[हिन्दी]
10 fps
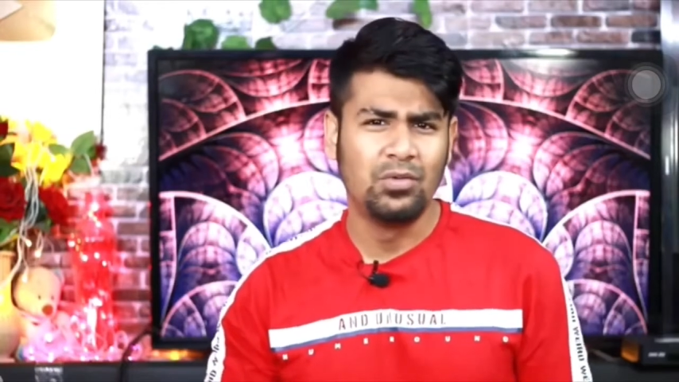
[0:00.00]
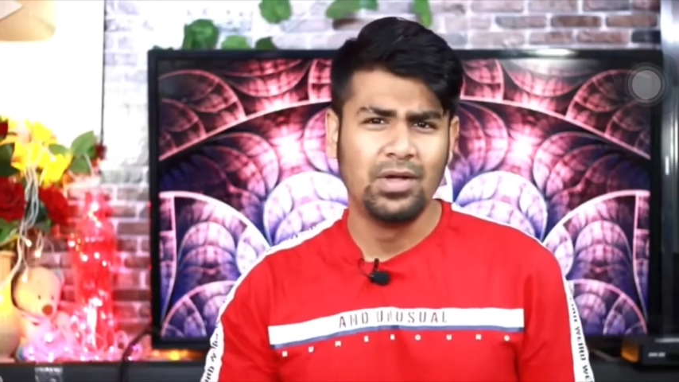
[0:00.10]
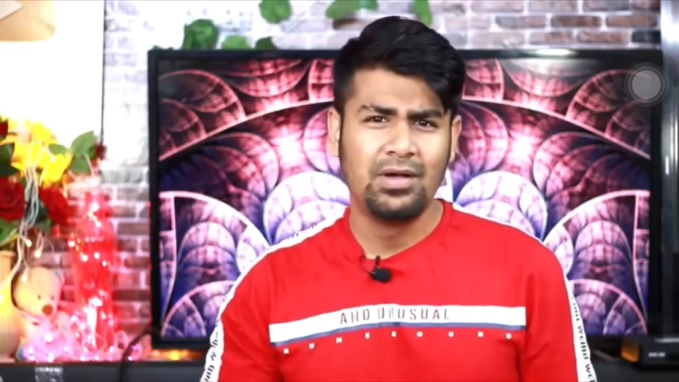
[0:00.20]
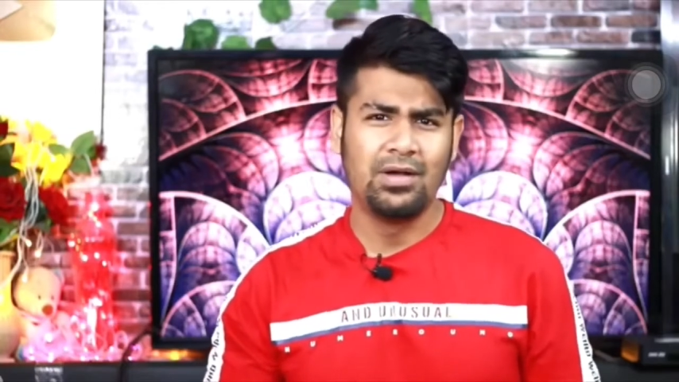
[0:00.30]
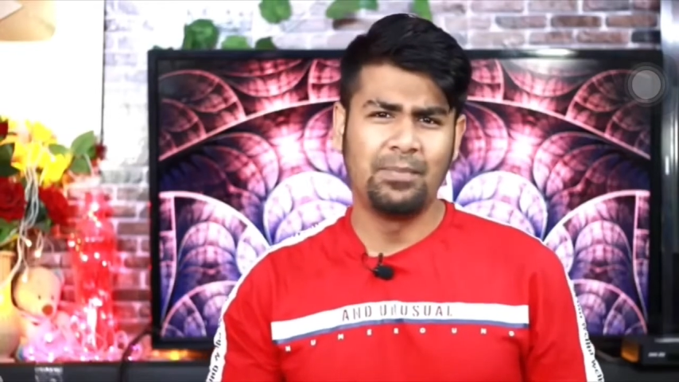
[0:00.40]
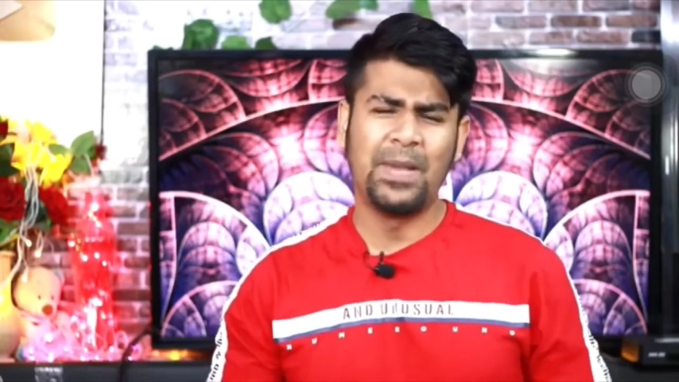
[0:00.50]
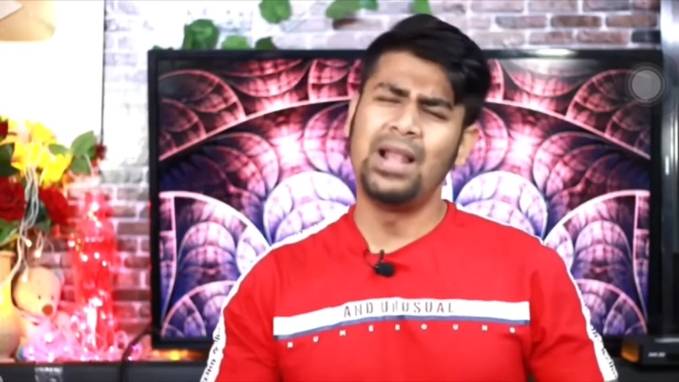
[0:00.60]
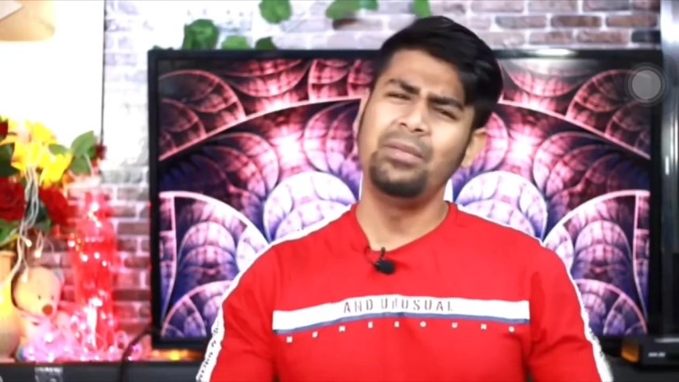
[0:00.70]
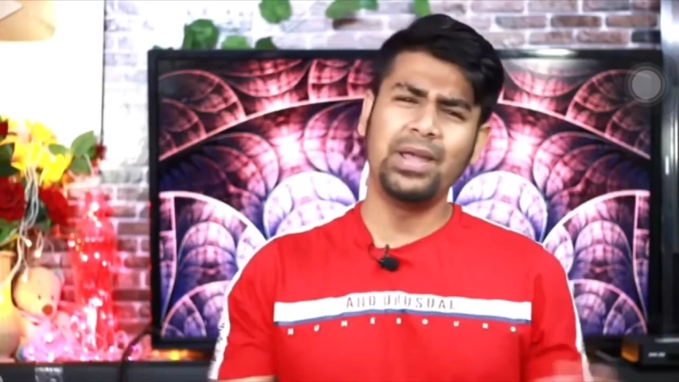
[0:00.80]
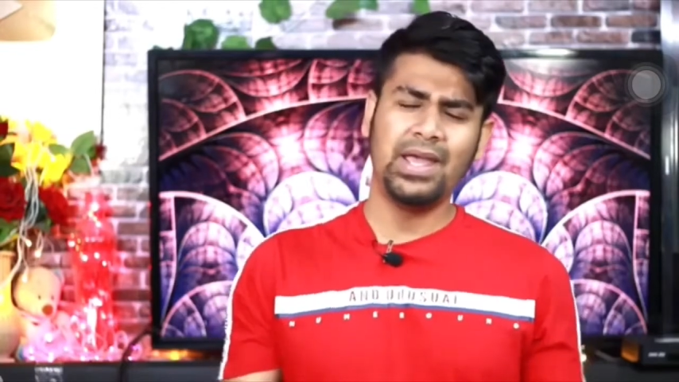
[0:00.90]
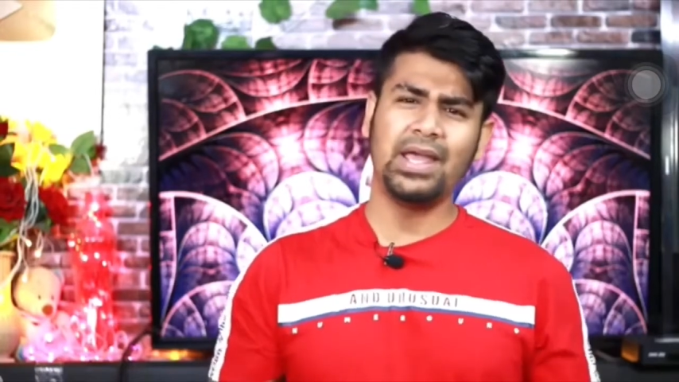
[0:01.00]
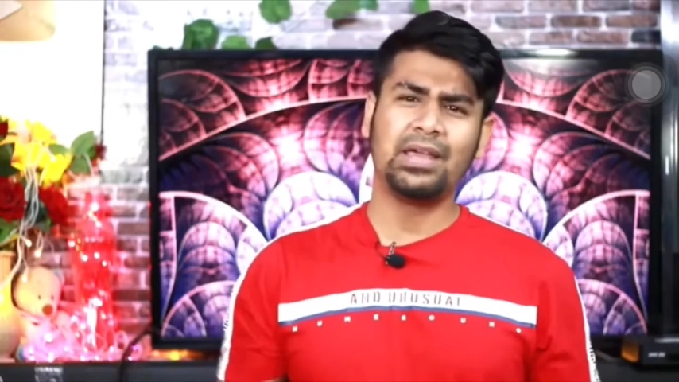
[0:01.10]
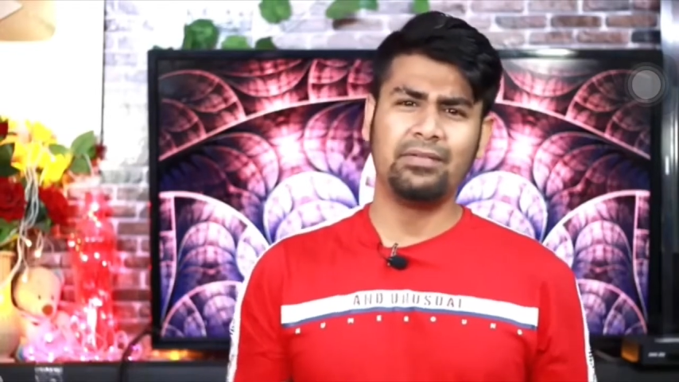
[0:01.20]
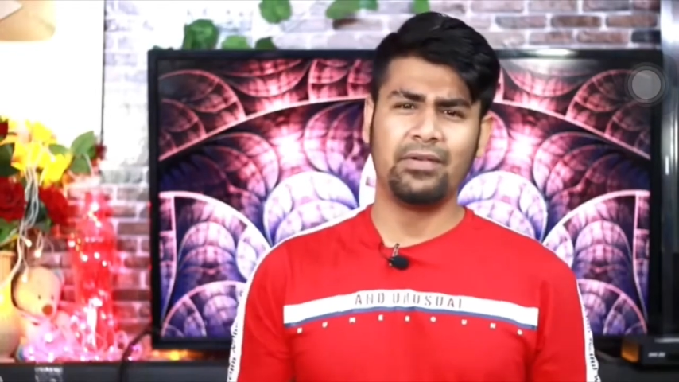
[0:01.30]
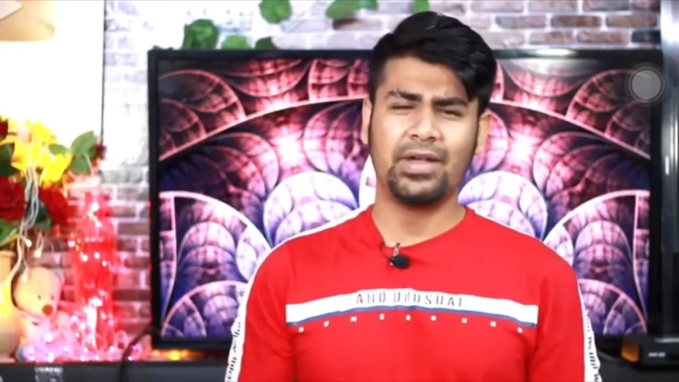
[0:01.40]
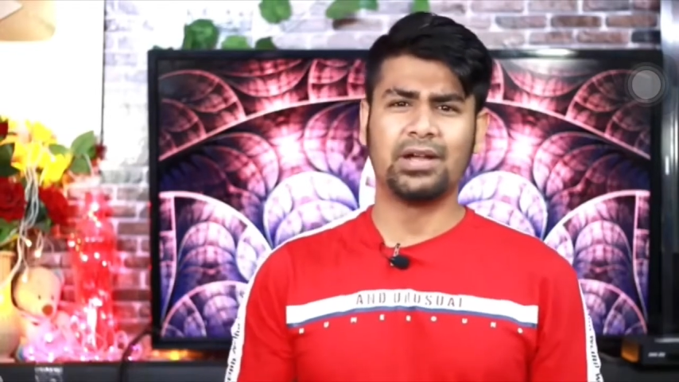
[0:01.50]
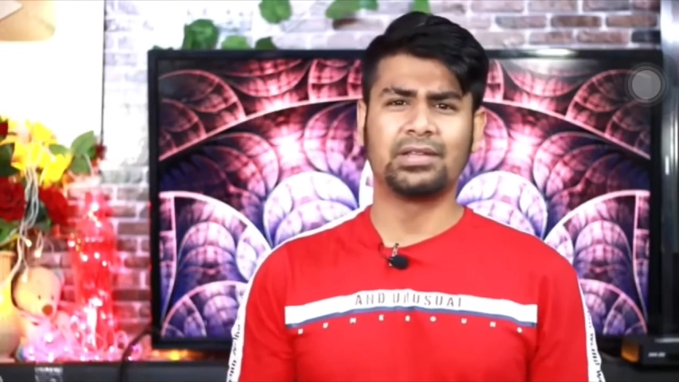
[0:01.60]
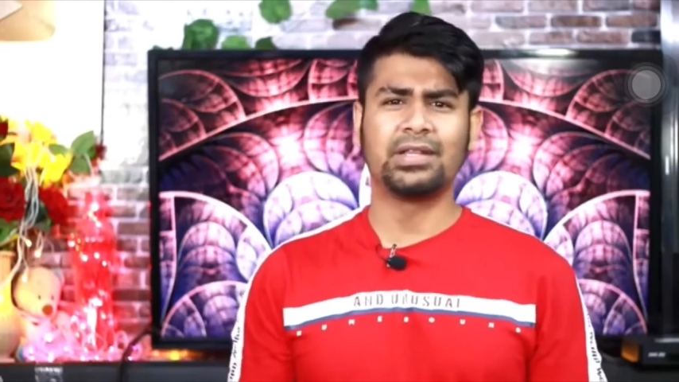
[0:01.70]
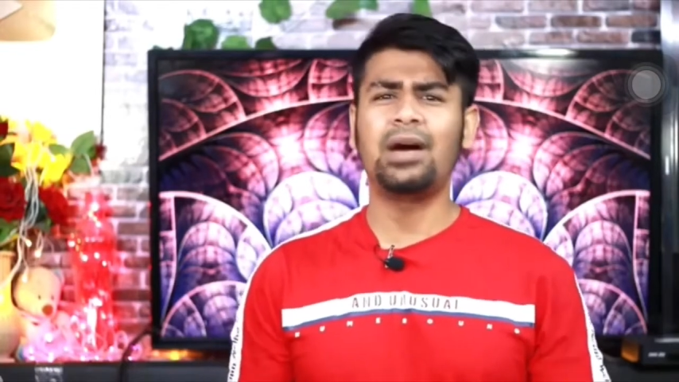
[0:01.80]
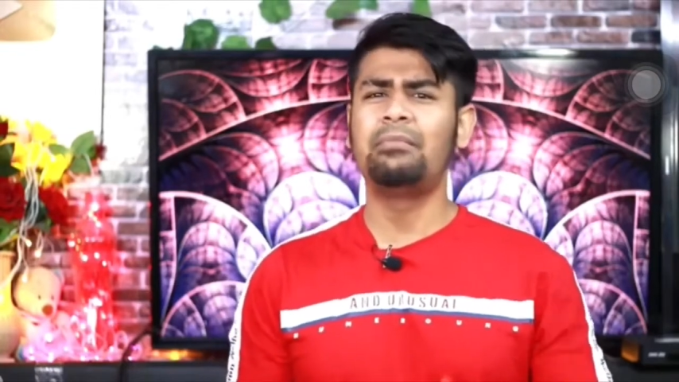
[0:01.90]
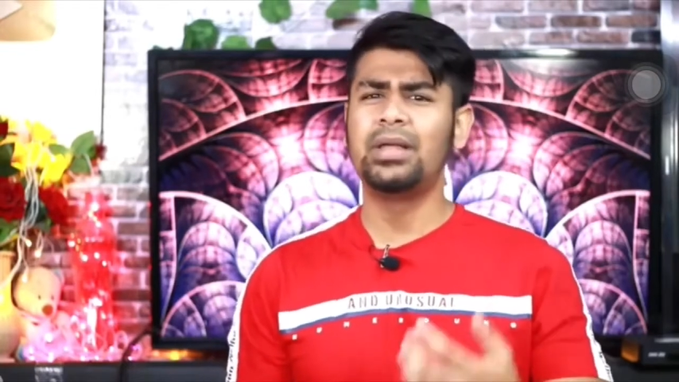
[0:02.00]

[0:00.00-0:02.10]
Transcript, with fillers: हूं पहले मैं एक गिव अवे करता था अब